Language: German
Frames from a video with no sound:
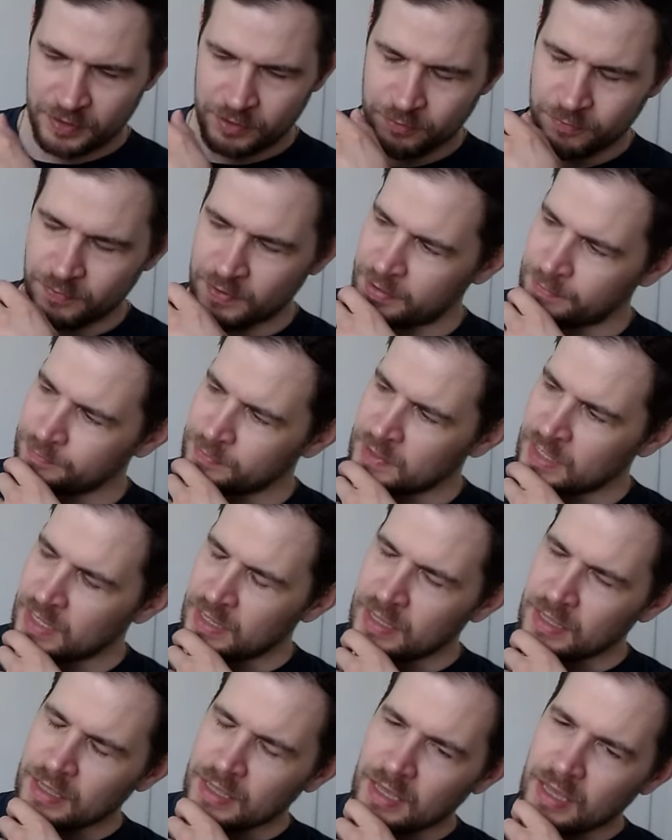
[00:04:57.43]
Deswegen
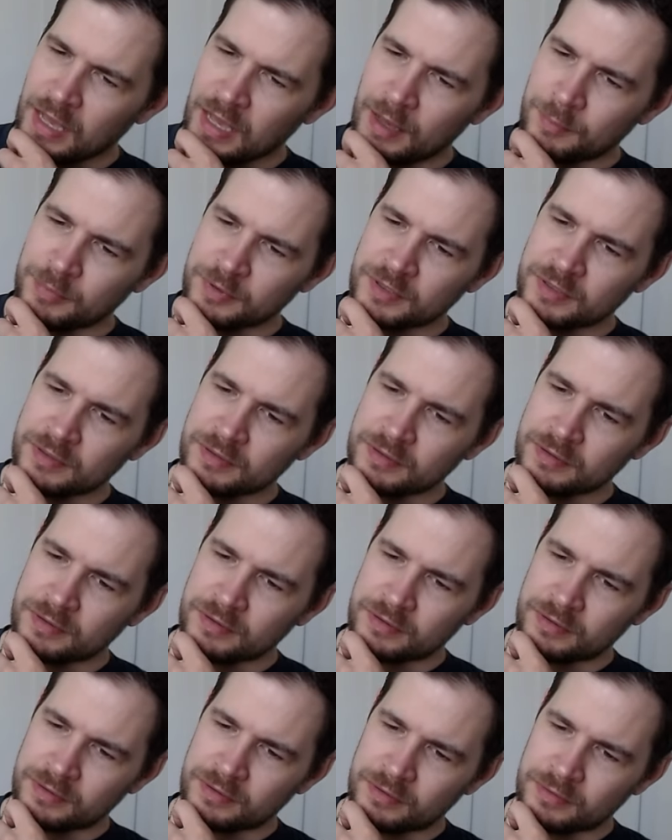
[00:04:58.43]
habe ich,
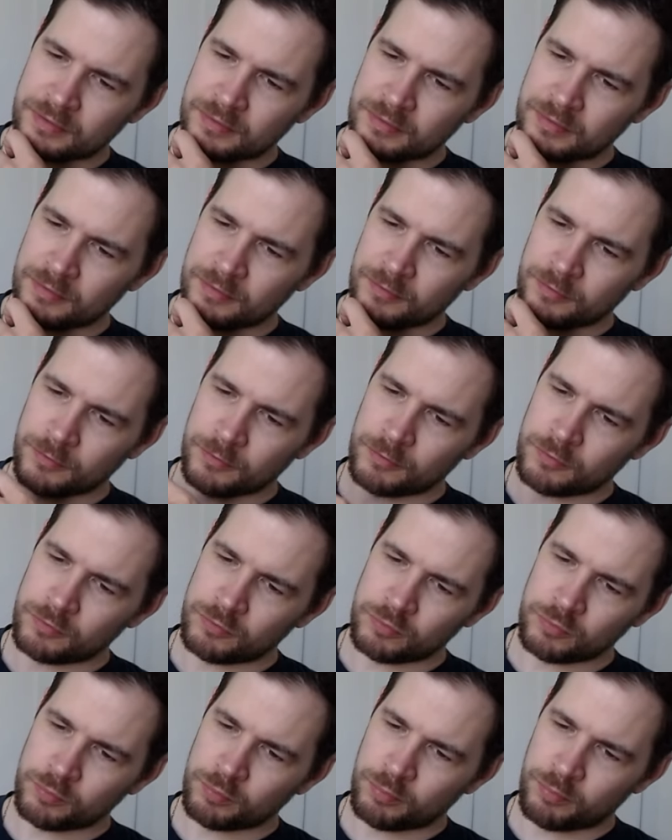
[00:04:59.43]
äh,
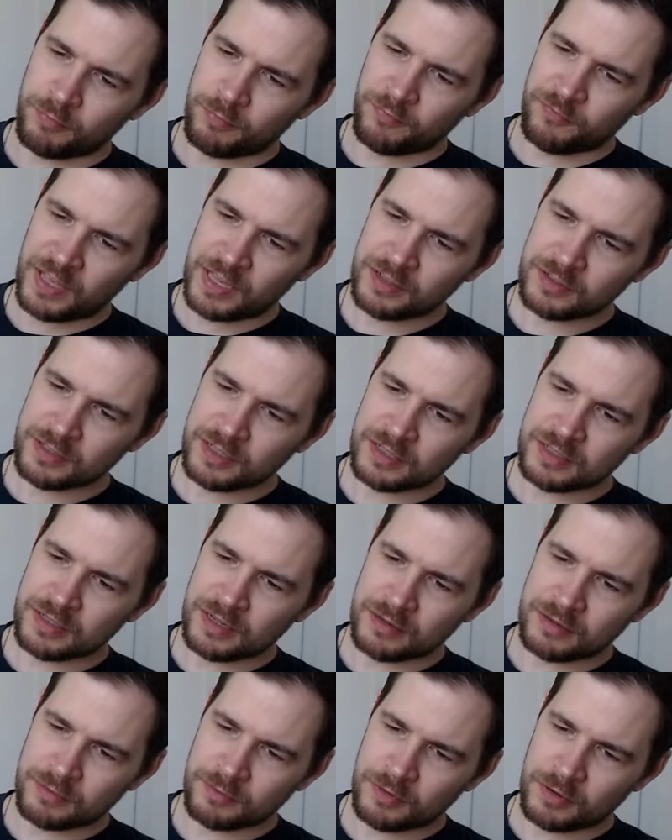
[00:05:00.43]
während ich
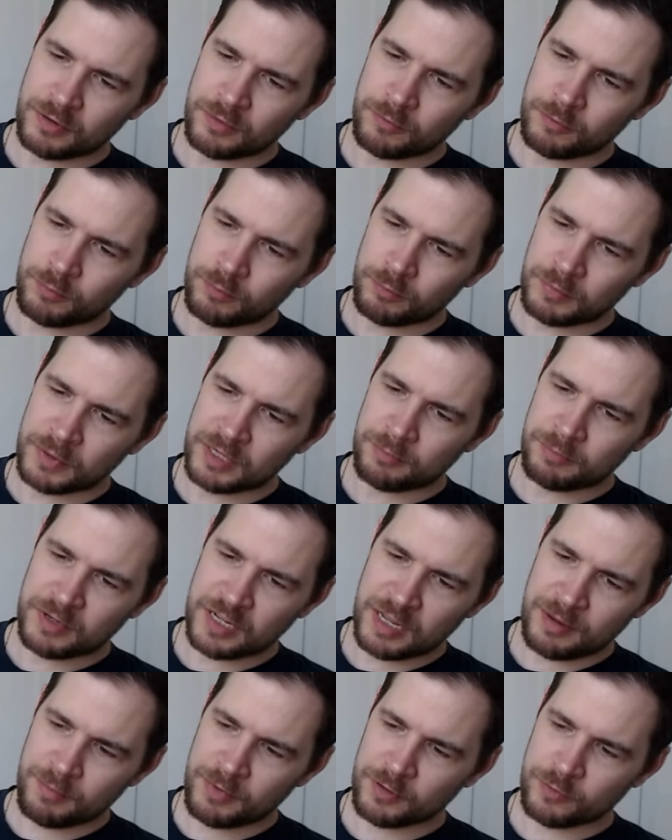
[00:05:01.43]
dann mit dem
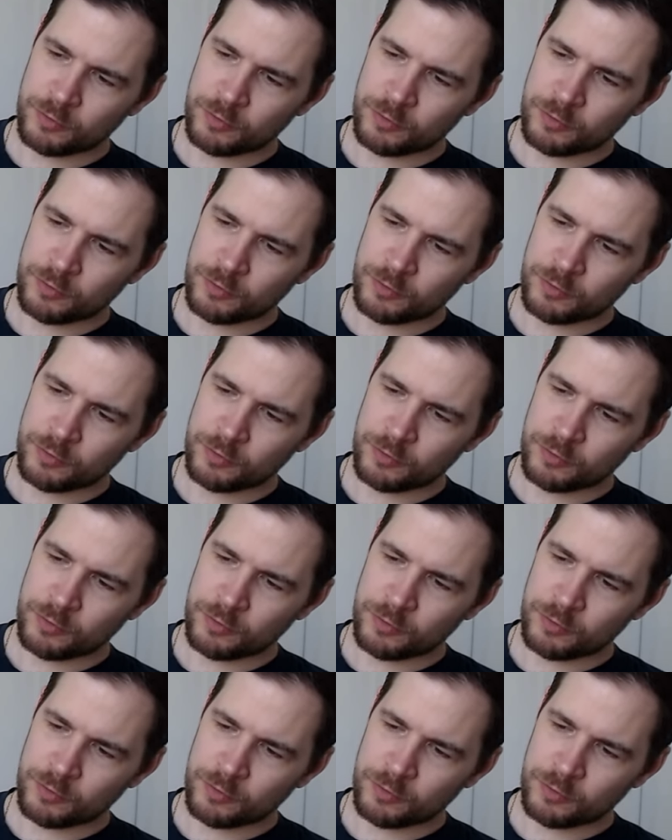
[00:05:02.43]
Thema